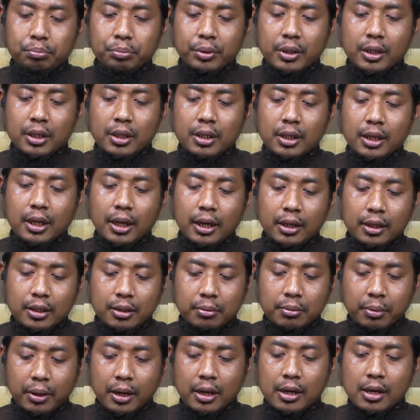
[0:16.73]
pendidikan
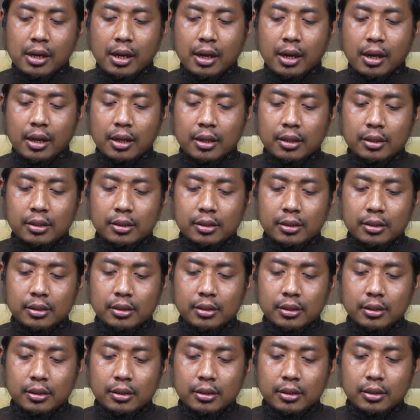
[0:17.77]
kepada
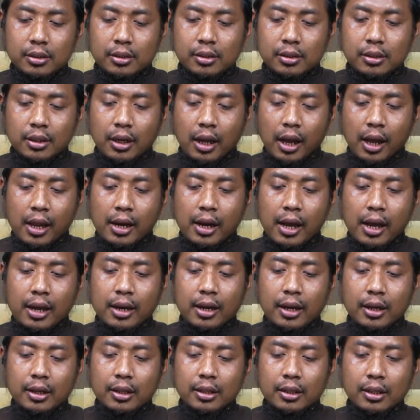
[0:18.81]

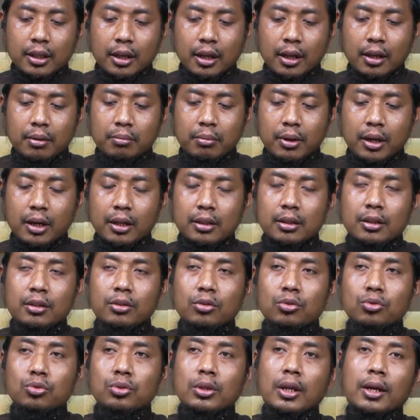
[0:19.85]
anak-anak kita, maka
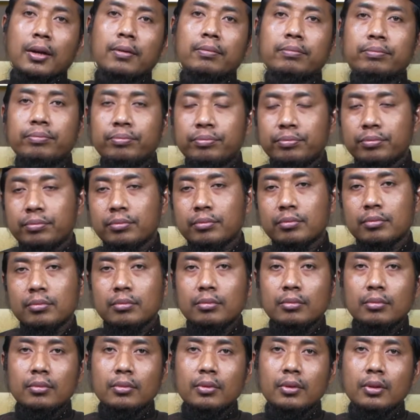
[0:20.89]
tentunya
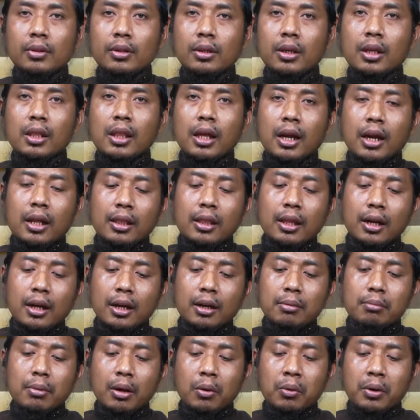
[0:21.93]
kita
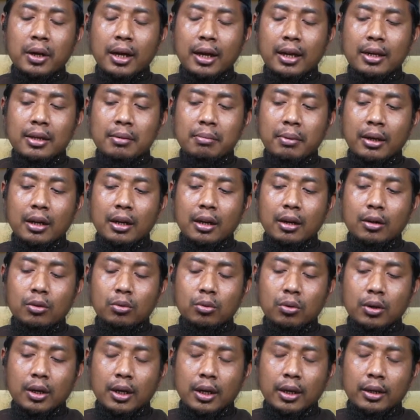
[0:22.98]
katakan bahwa kalimat
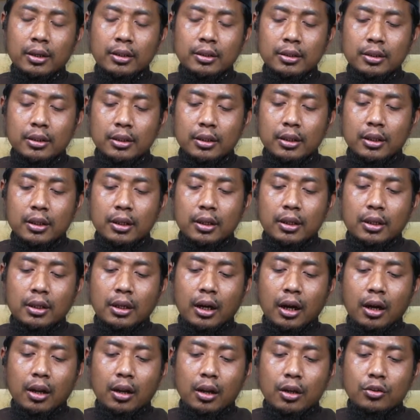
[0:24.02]
Al-Quran
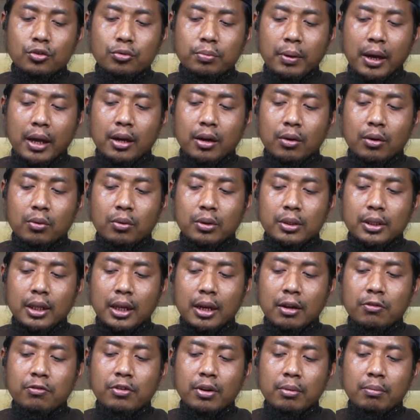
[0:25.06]
yang Allah Subhanahu wa
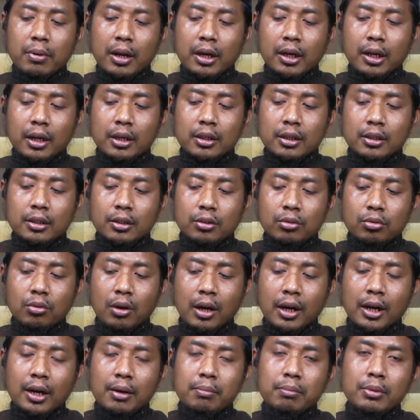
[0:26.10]
Ta'ala firmankan itu
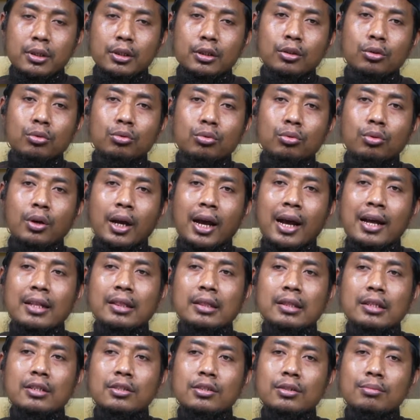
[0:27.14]
akan menyentuh
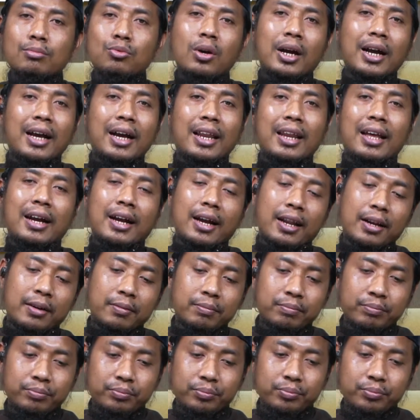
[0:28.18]
hati semua kalangan.